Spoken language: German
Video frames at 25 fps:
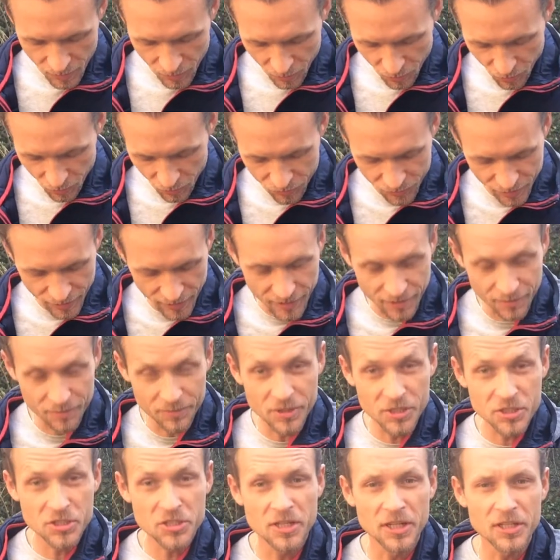Und äh,
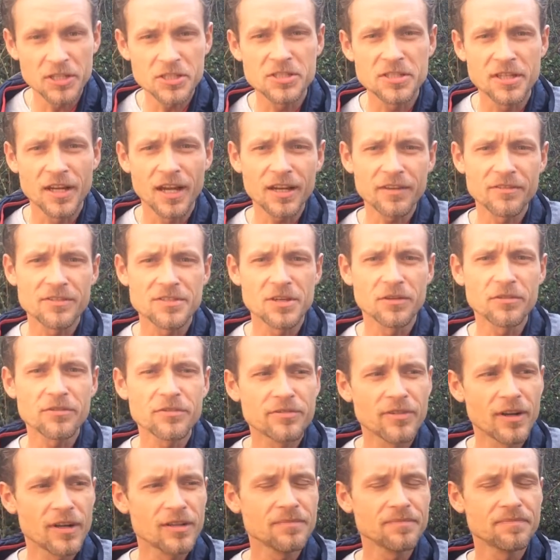mir ist in den letzten Tagen was
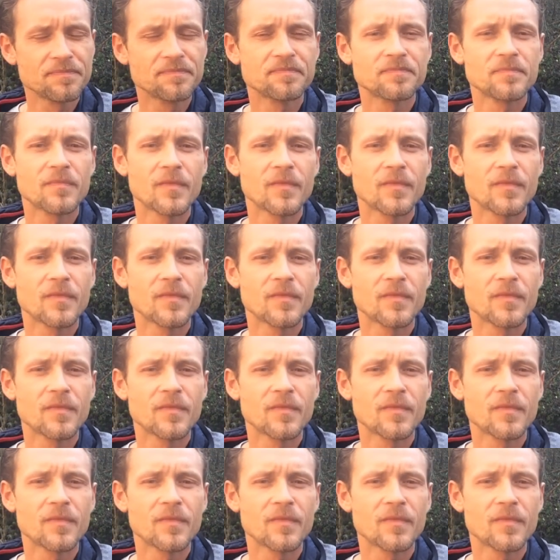aufgefallen.